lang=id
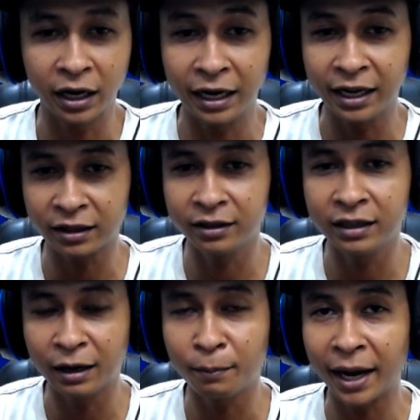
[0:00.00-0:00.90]
ngelihat
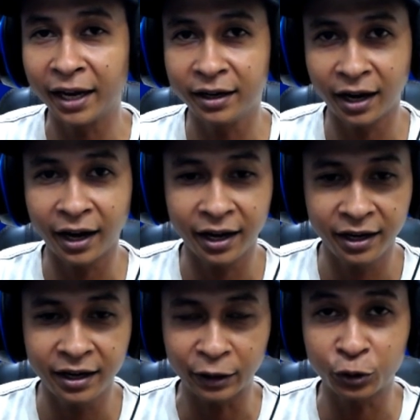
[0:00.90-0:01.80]
dia mainnya kayak
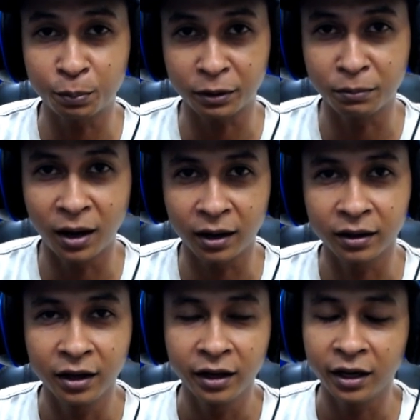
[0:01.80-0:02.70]
gini atau cepet banget